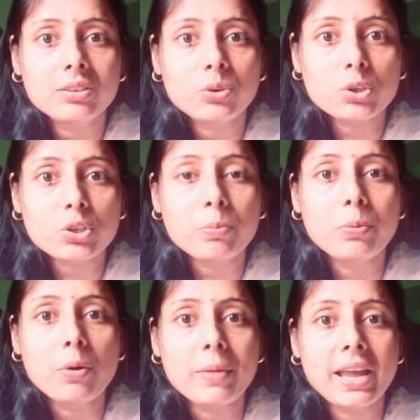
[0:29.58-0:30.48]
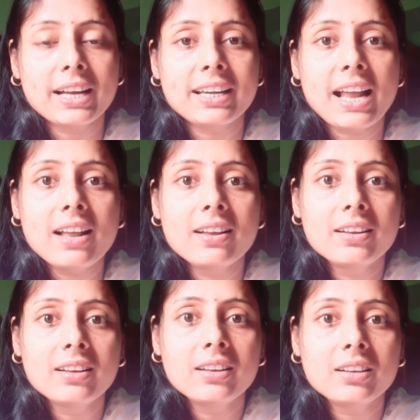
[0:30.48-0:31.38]
অসভ্য মেয়ে একটা
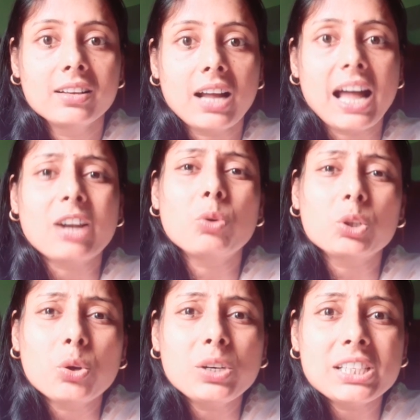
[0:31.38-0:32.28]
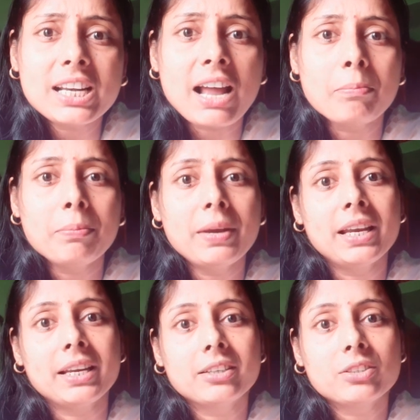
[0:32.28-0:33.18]
আর কত নিচে নামবি
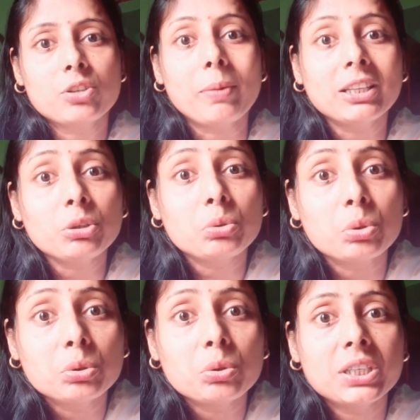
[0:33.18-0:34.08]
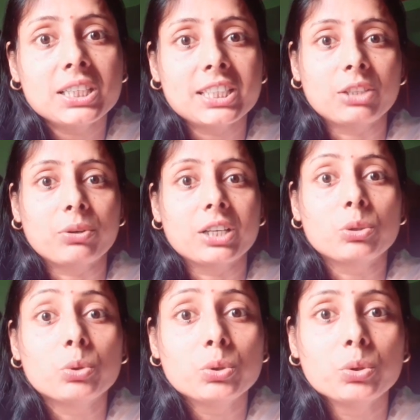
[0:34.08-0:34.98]
সবাই তো থুতু দিচ্ছে তোকে
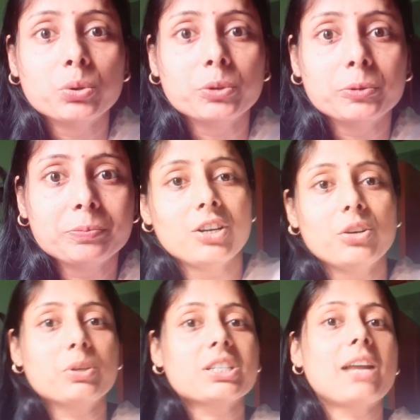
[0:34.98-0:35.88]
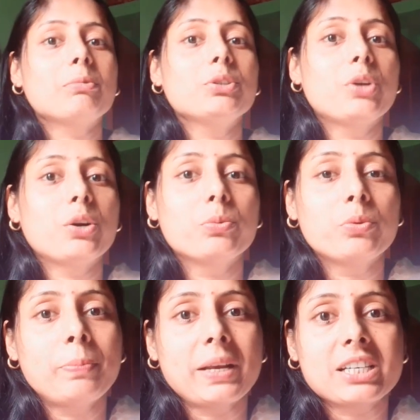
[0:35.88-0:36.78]
থুতু নমস্কার বন্ধুরা
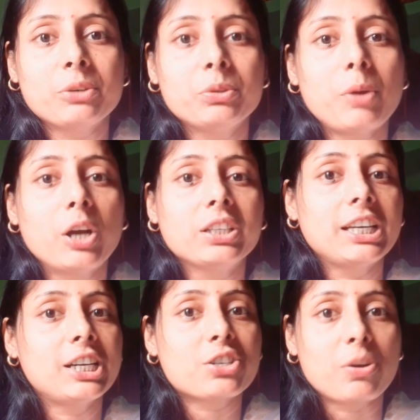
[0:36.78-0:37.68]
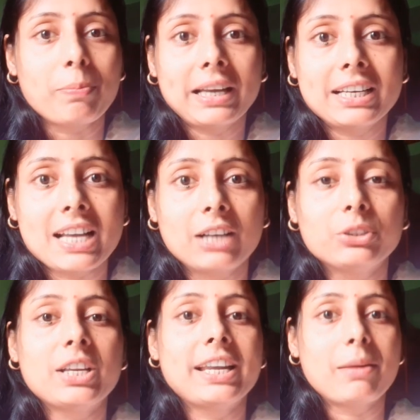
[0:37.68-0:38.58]
কুমকুম প্যাশন উইথ ব্লগ চ্যানেলে সবাইকে স্বাগত
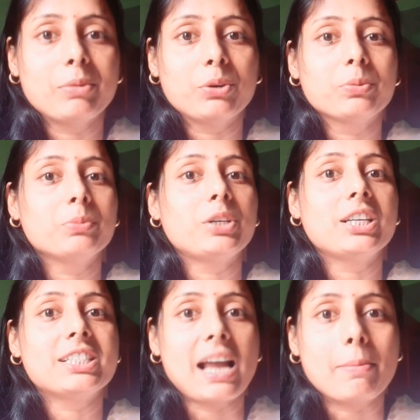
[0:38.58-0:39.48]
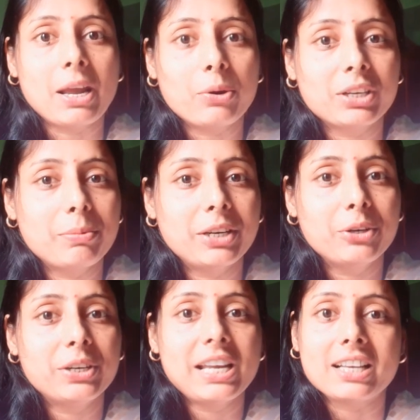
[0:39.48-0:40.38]
জানি আমি কুমকুম চলে এসেছি আবারও একটি
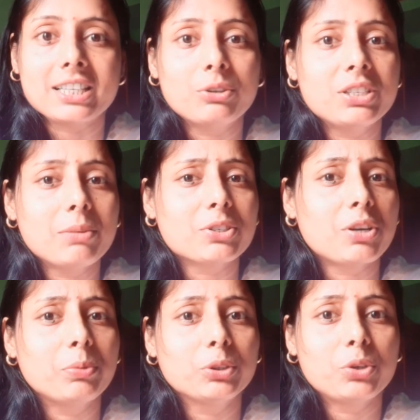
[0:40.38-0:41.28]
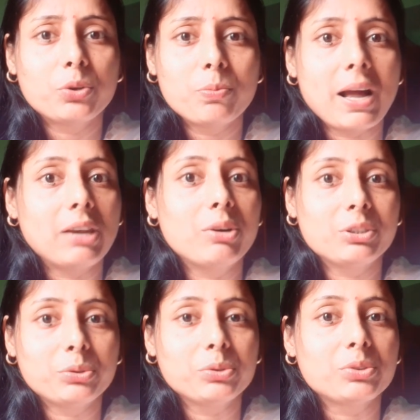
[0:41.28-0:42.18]
ভিডিও নিয়ে আশা করছি আমার সব বন্ধুরা খুব ভালো
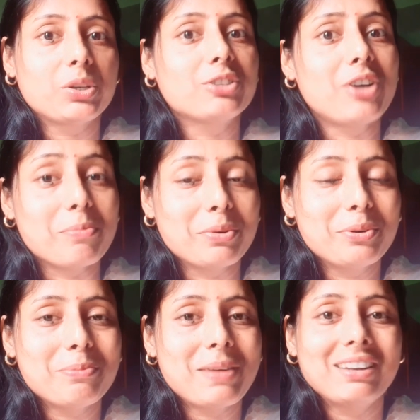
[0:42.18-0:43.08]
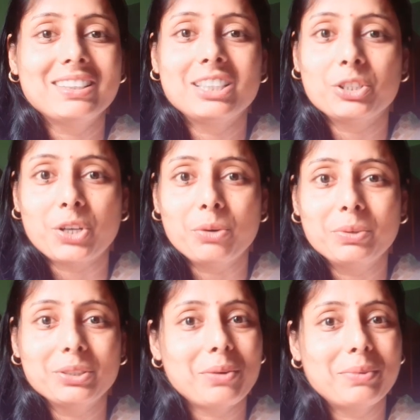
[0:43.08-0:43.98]
আছো সুস্থ আছো আমিও খুব ভালো আছি তো চলো
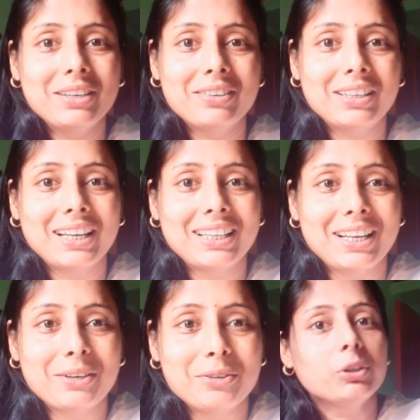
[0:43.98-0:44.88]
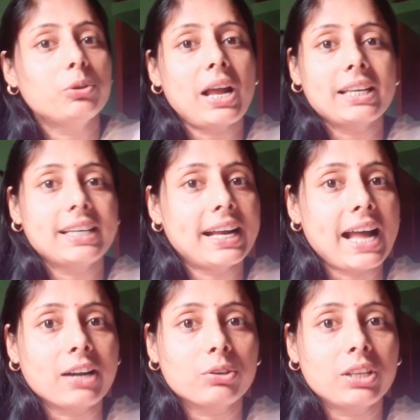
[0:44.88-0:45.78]
বন্ধুরা ভিডিওটি দেখতে থাকো তোরা আজকে
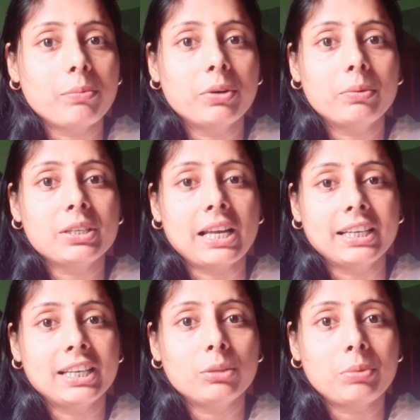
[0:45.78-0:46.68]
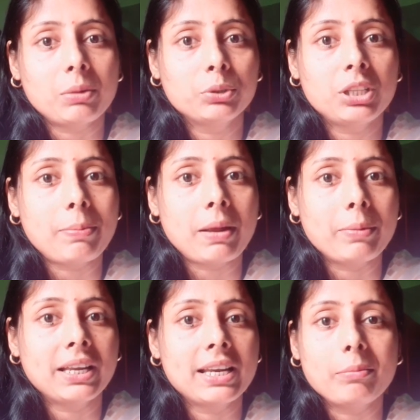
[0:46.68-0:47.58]
কার কথা বলবো জানি না তোমরা বুঝতে পারবে
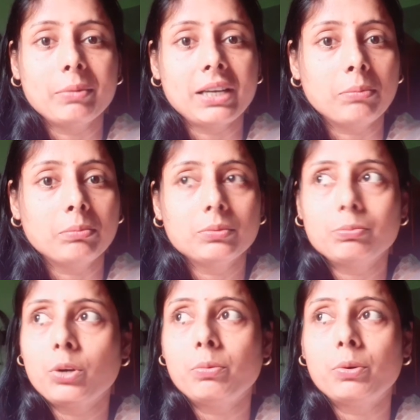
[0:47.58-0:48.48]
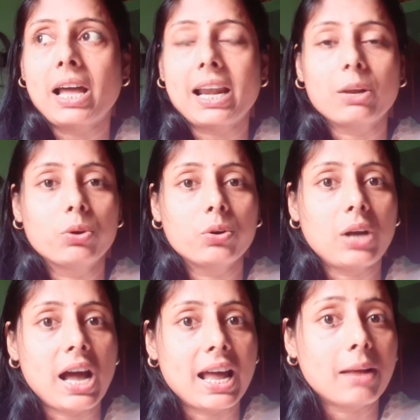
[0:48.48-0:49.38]
কিনা আমি নাম বলবো না আর কোনো
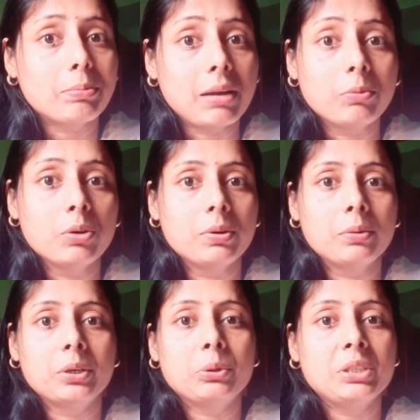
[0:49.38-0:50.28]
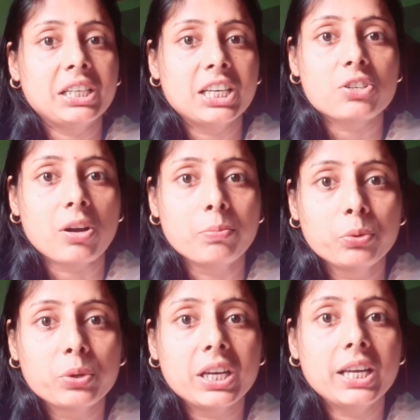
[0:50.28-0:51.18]
খারাপ নামও বলবো না ওই যে কী সব
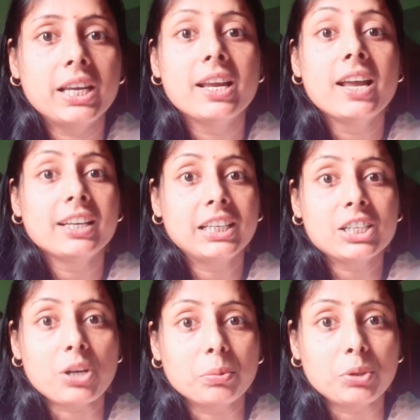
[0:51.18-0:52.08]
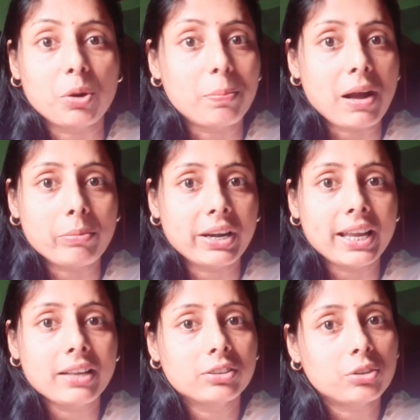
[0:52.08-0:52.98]
মুখী কী সব তোপা বলে
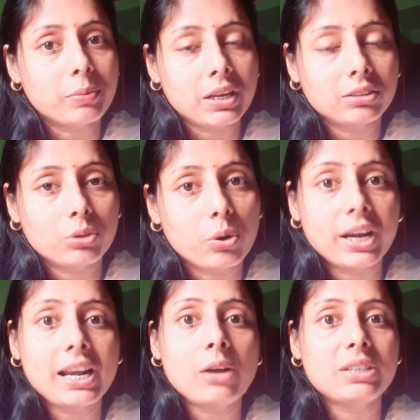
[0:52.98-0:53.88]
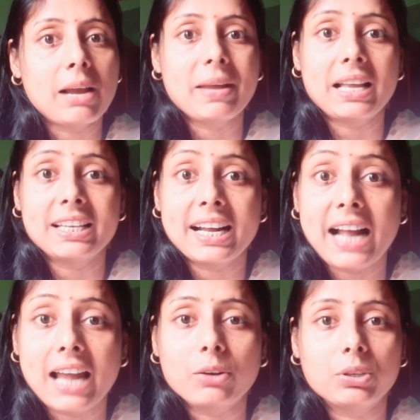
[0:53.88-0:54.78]
তোমরা ধরে নাও যে আমি আজকে
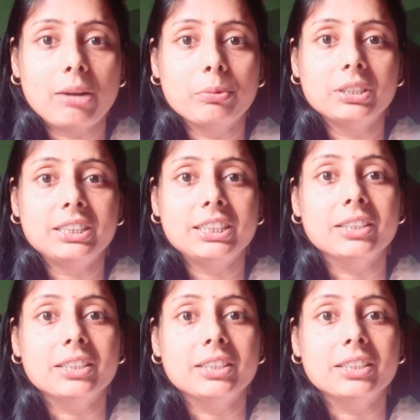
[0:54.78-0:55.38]
কার কথা বলছি